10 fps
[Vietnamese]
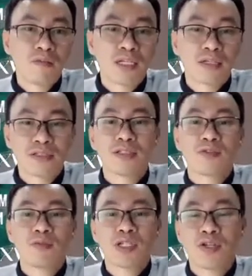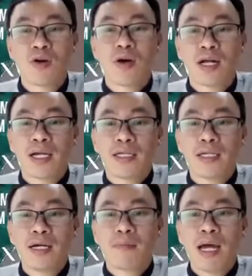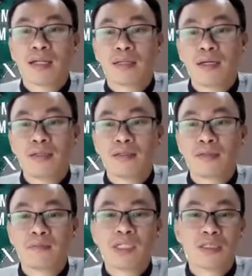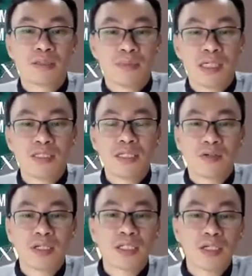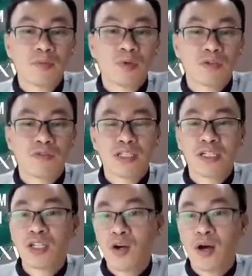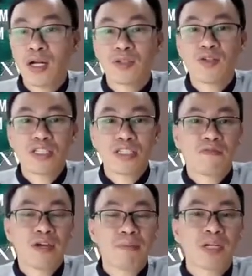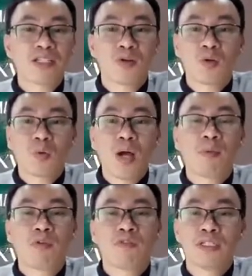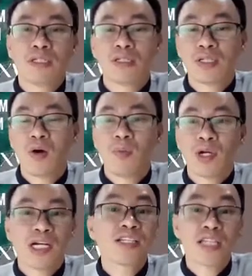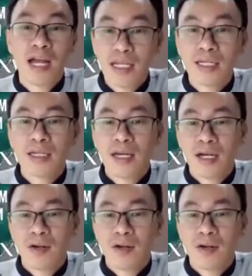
và thực sự cũng là do cái à, bản thân mình mới chỉ có nghiên cứu một cái phần rất nhỏ nên tôi chỉ xin phép là trao đổi qua một phần rất là nhỏ một cây xa đi